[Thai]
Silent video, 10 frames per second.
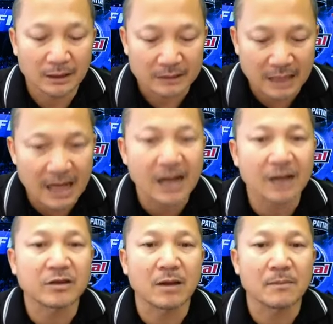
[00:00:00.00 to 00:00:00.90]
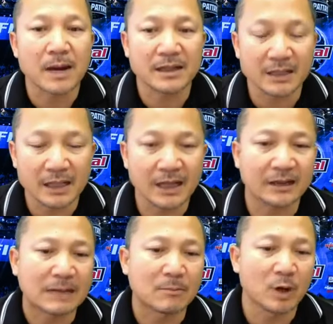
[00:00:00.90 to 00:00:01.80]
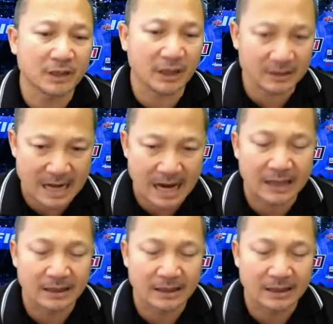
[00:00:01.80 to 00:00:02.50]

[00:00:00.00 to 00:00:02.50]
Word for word: ถ้าซ้อมมาดีๆทำมวยจริงจัง